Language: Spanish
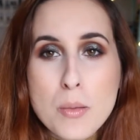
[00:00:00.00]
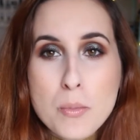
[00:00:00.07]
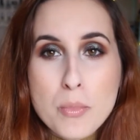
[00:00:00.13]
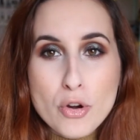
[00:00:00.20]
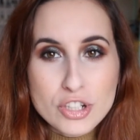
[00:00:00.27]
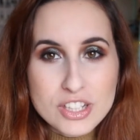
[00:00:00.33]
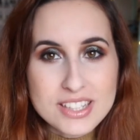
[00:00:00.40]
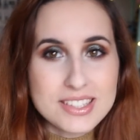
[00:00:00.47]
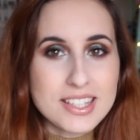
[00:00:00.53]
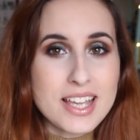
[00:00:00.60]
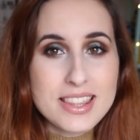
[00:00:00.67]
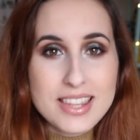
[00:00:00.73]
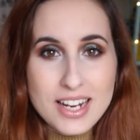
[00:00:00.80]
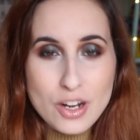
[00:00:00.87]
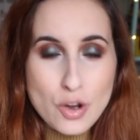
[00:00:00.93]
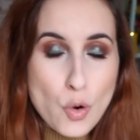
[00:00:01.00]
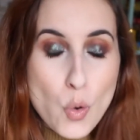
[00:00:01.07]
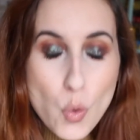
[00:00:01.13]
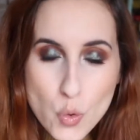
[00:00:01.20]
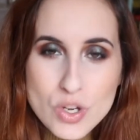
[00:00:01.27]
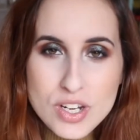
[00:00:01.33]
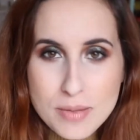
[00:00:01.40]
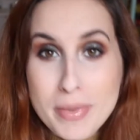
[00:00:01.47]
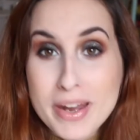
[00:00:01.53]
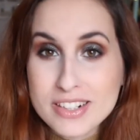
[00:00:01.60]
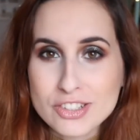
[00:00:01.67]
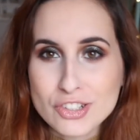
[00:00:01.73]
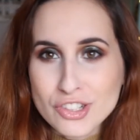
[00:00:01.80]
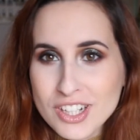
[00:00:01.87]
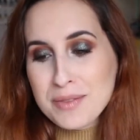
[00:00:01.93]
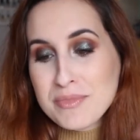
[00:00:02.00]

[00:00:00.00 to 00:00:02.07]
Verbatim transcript: bonita del universo.